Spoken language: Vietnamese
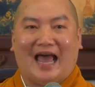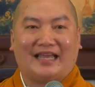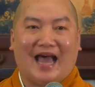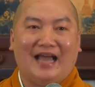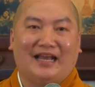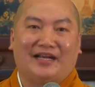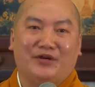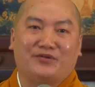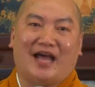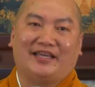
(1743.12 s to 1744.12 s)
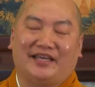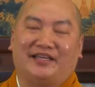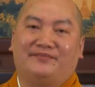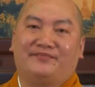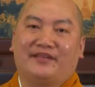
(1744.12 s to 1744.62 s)
đại khái là nêu ra
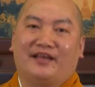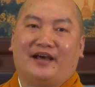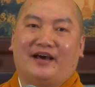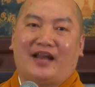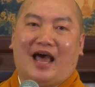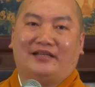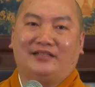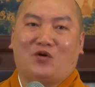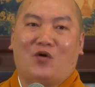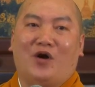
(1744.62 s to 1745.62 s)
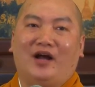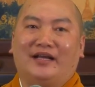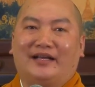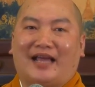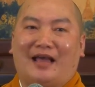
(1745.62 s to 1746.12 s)
gì? Hình ảnh
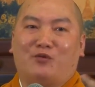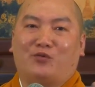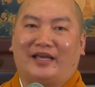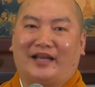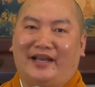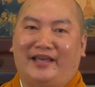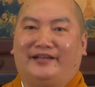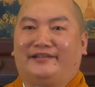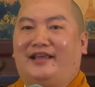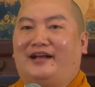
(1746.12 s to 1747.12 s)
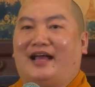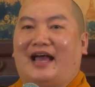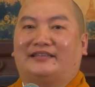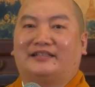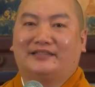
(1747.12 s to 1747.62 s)
của Ngài Mục Kiền Liên nhân
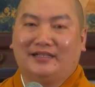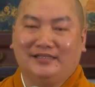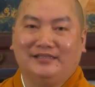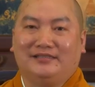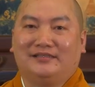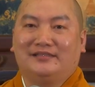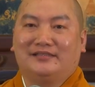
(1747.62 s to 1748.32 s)
Ngài Tự Tứ,